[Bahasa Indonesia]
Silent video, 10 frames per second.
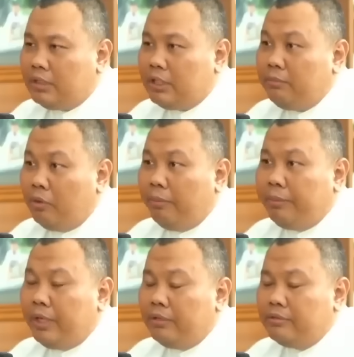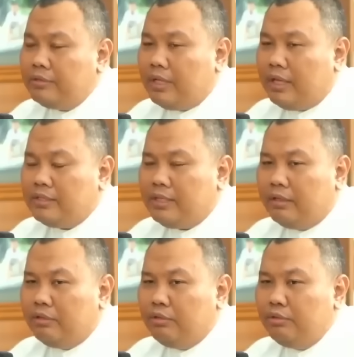Menteri BUMN itu salah
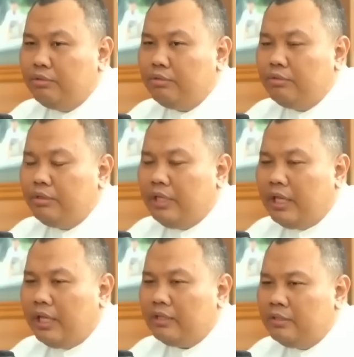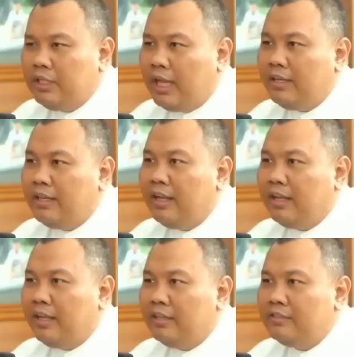satu yang
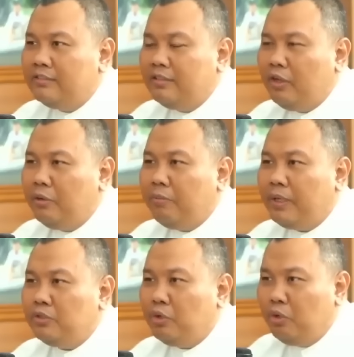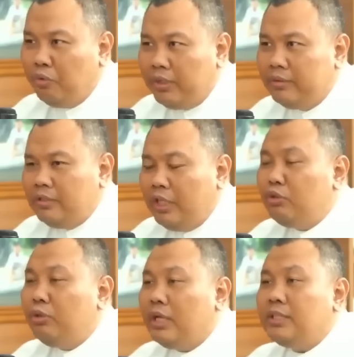diandalkan oleh Pak Jokowi.
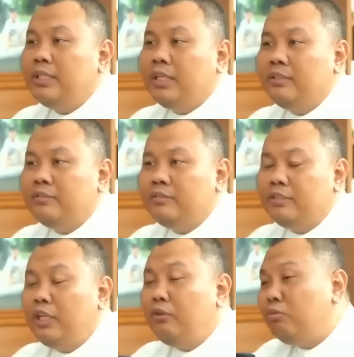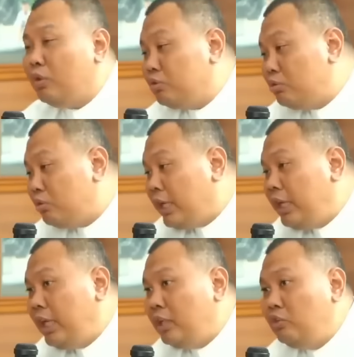Itu alasannya. Jadi waktu
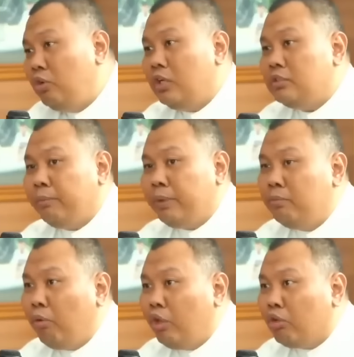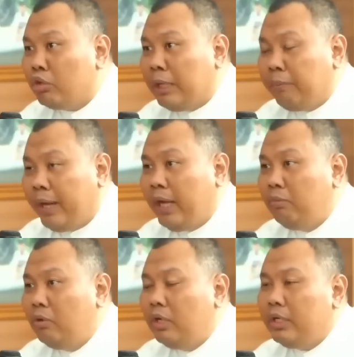Rini kan juga sampai di boykot
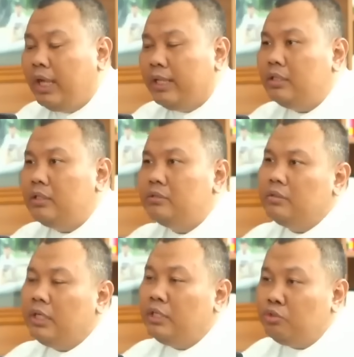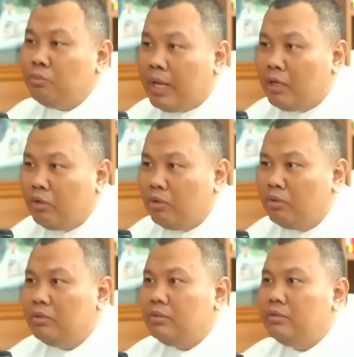DPR lo nggak diganti. Rini Sumarno
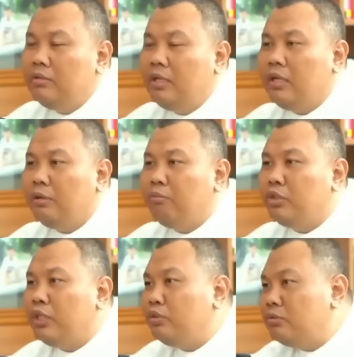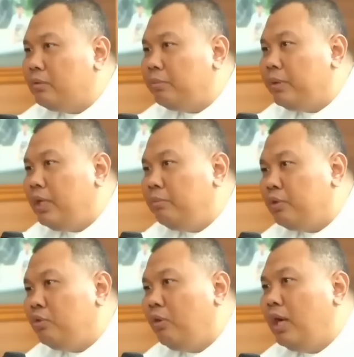loh. Nah. Dan ributnya itu sama PDI
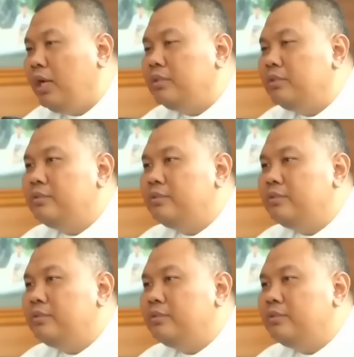Perjuangan.